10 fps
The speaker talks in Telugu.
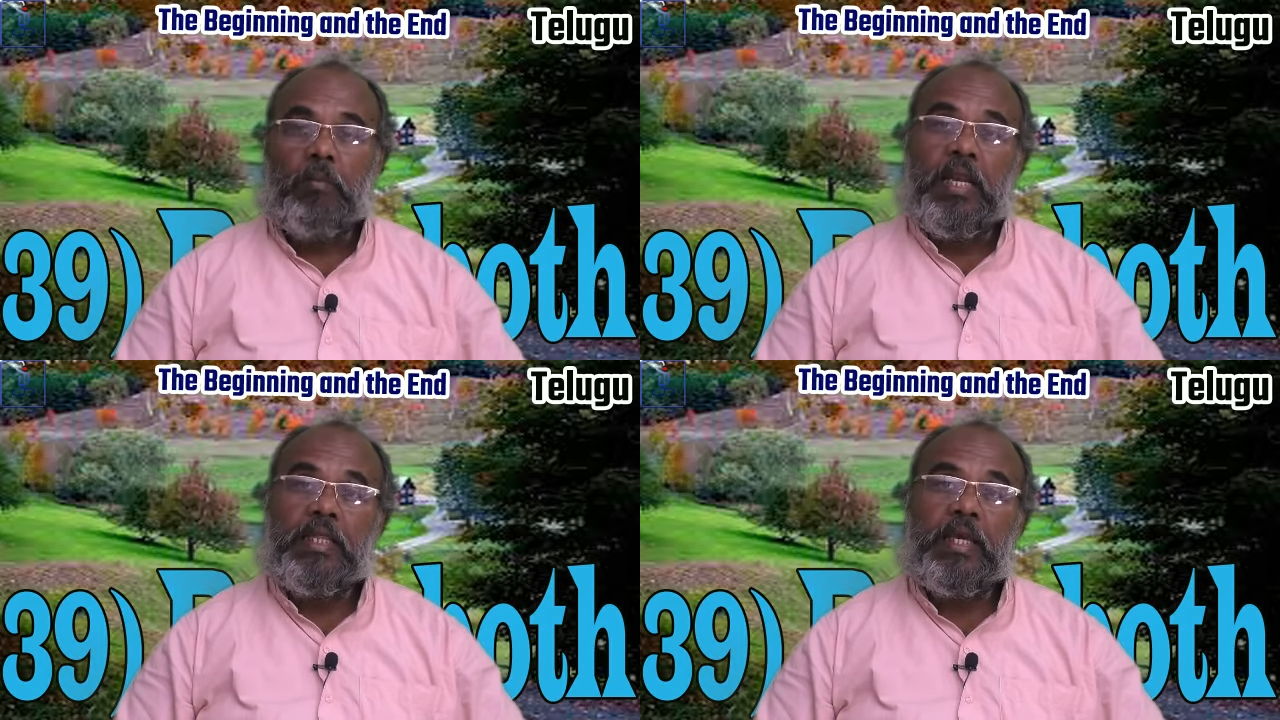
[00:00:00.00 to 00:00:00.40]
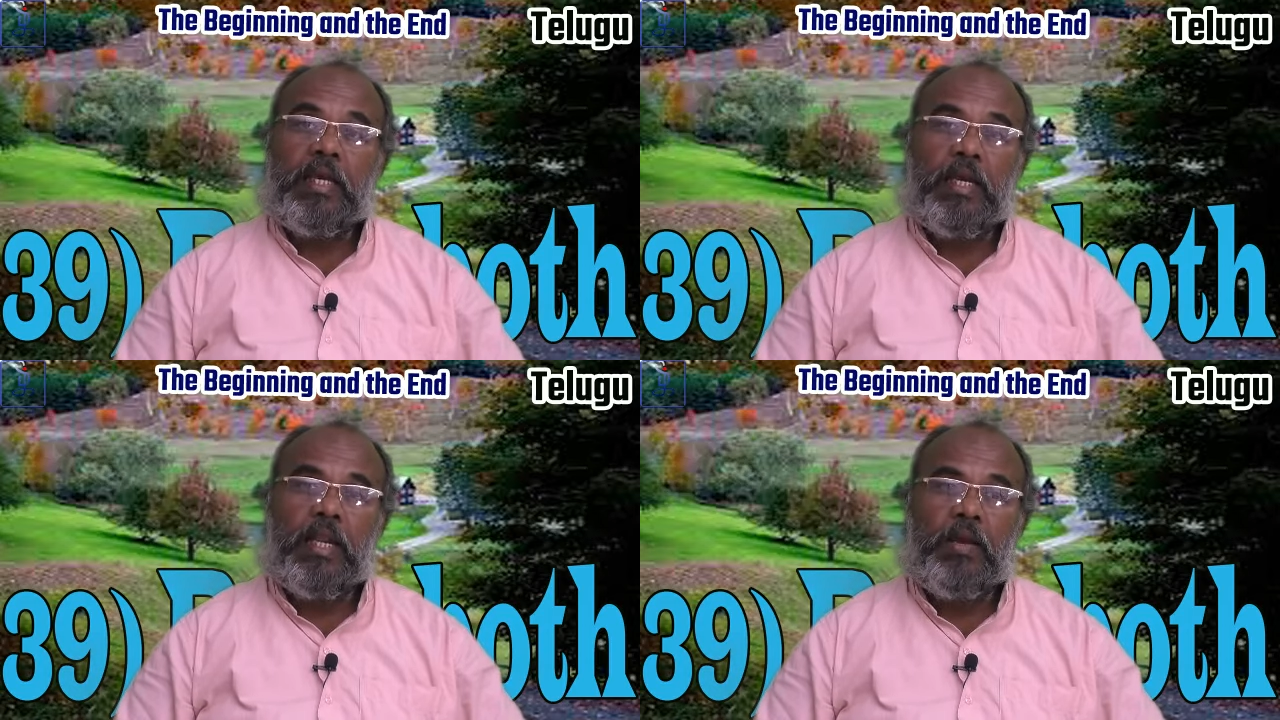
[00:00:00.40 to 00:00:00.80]
మళ్ళీ ఇది
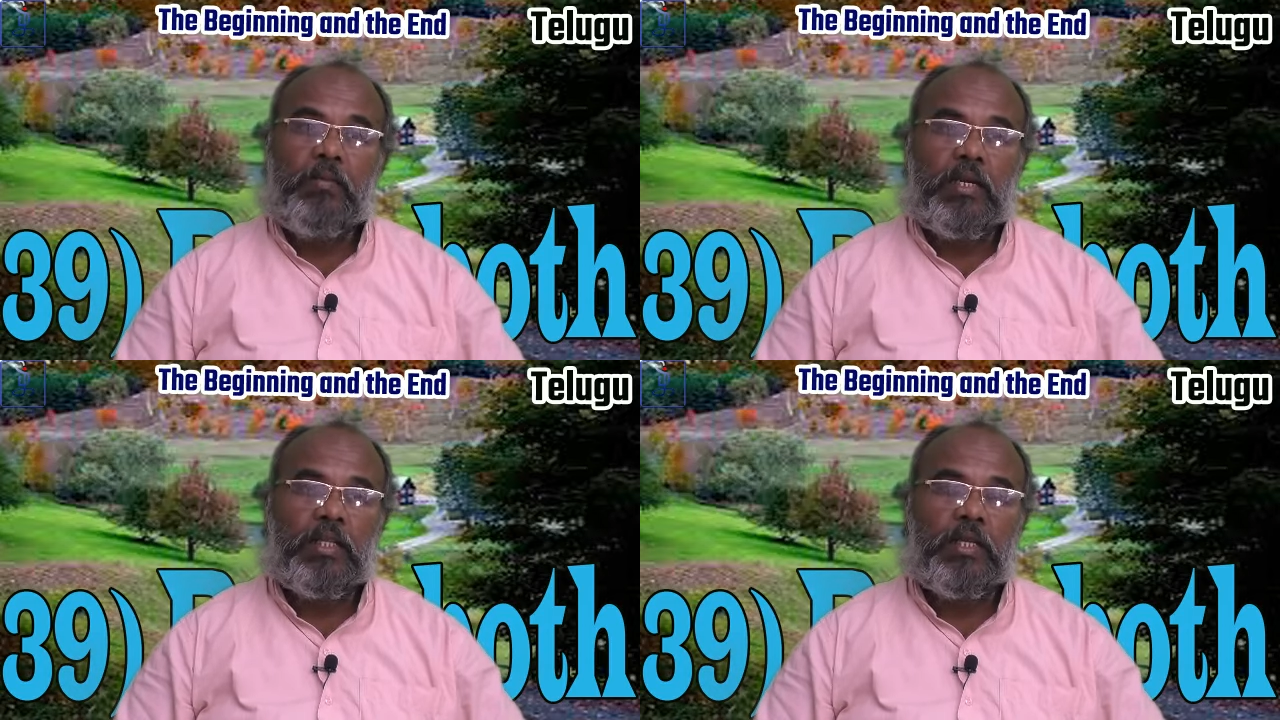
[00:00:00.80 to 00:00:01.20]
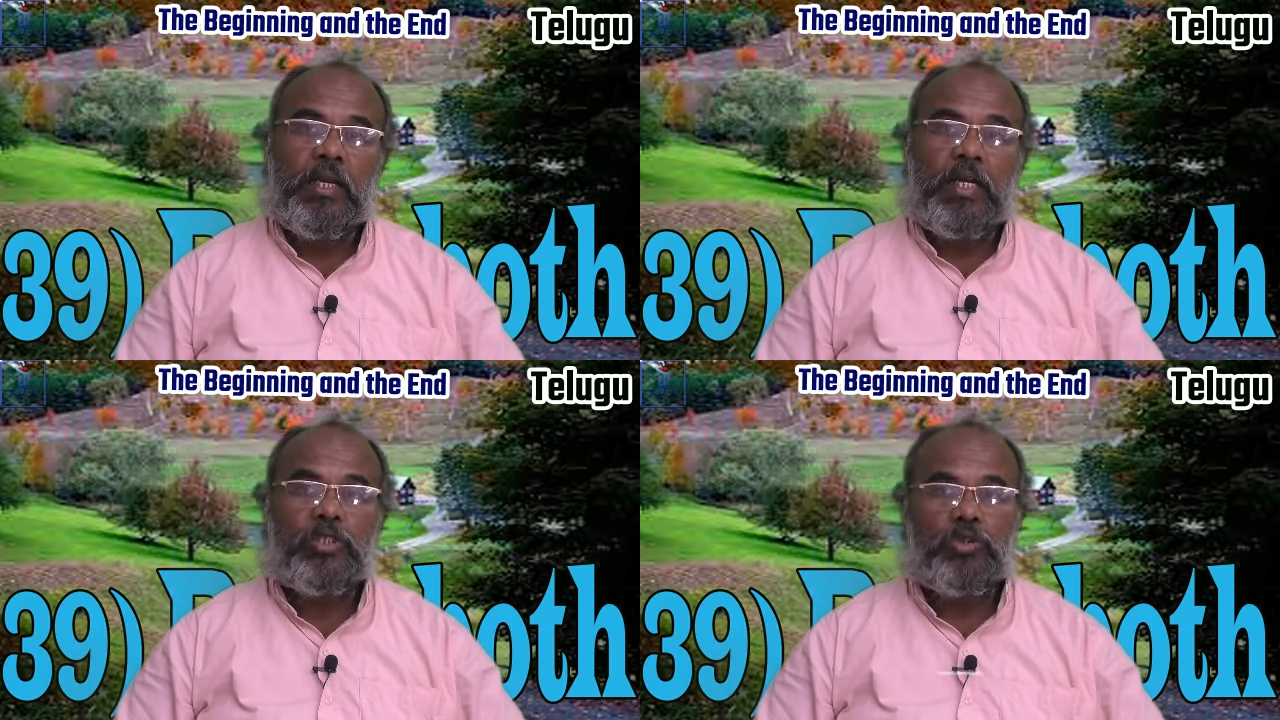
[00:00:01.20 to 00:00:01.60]
ఎక్కడ రాయబడ్డది
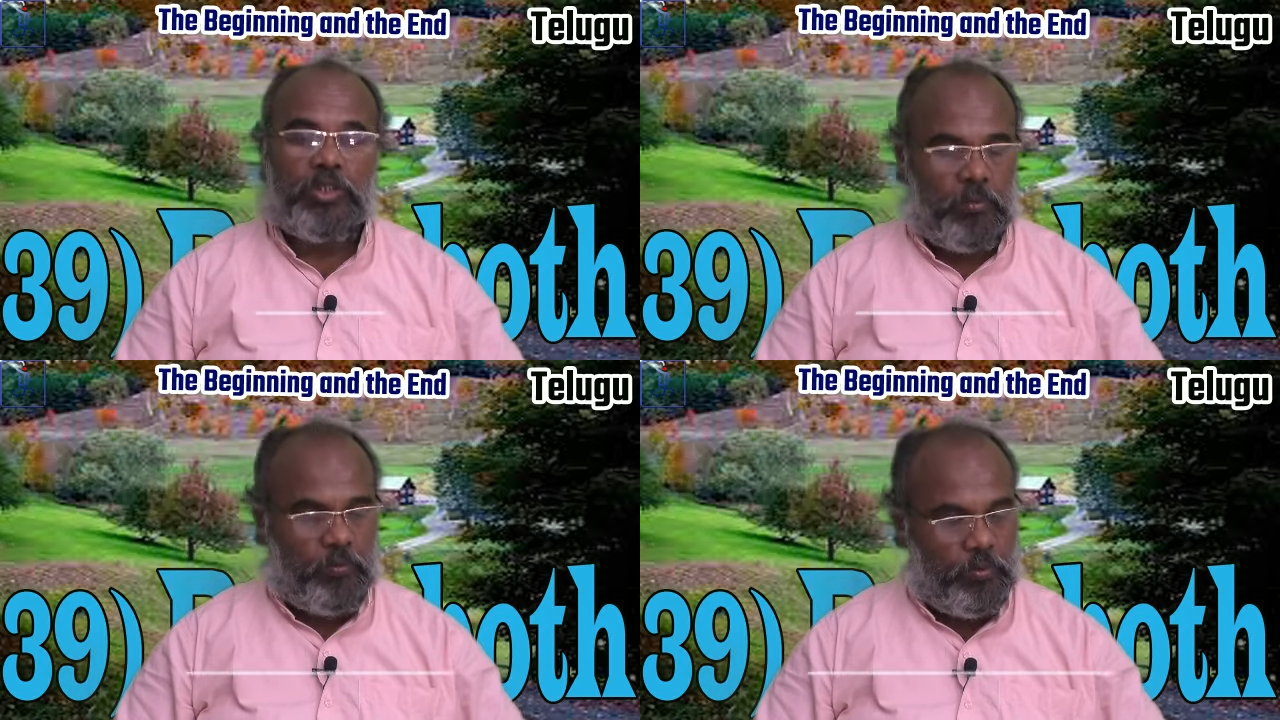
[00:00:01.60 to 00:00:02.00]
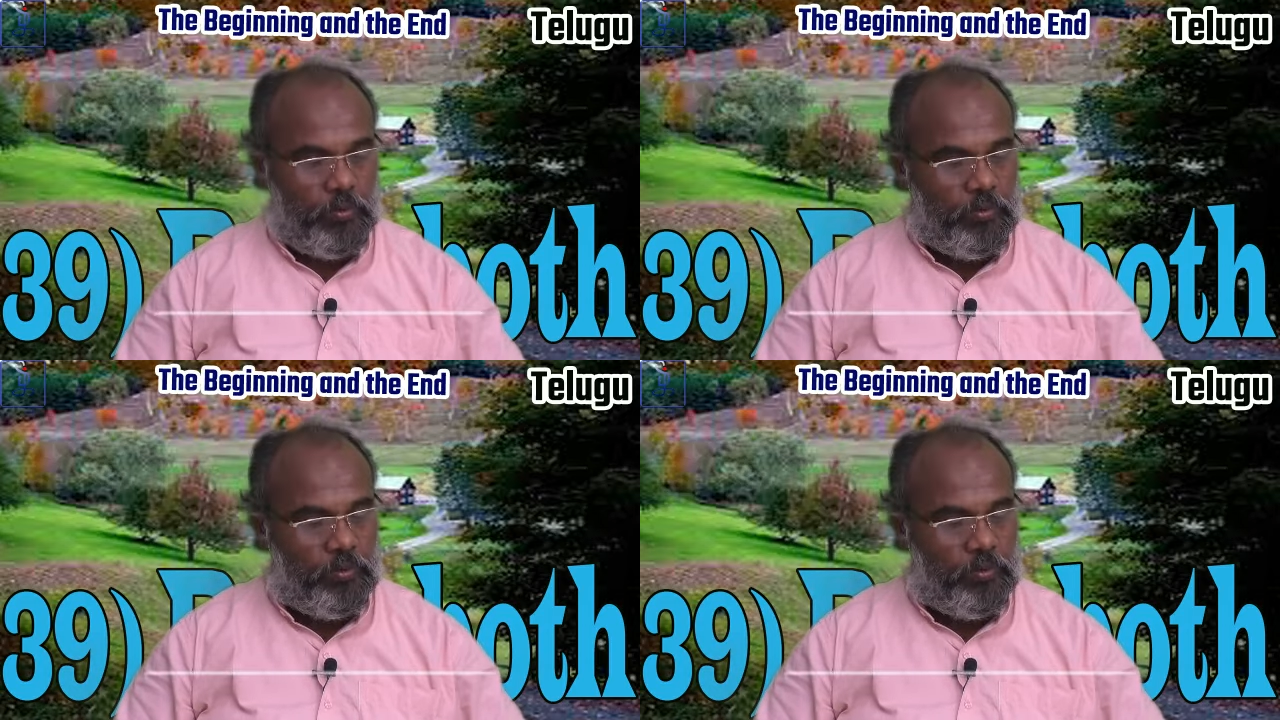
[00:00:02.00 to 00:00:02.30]
అని చూసినప్పుడు